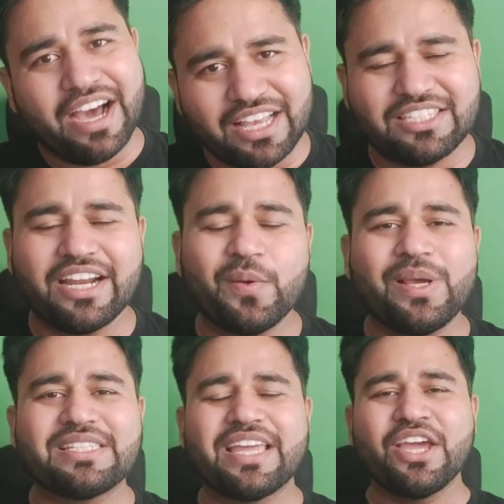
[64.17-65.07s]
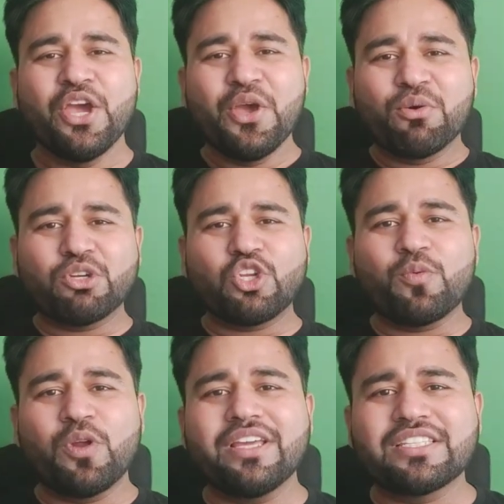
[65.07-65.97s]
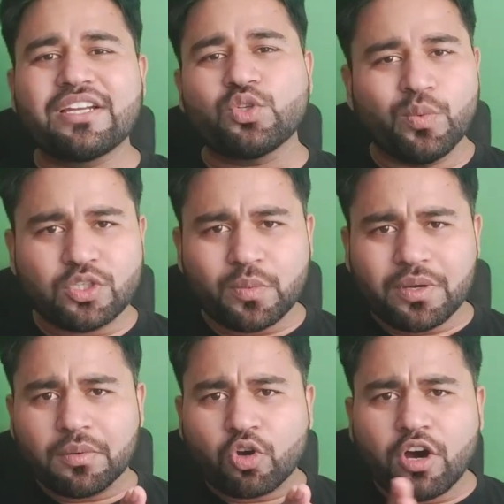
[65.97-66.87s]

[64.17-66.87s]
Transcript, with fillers: अच्छा एडवाइस है कुछ लोग बोलेंगे सर सुबह सुबह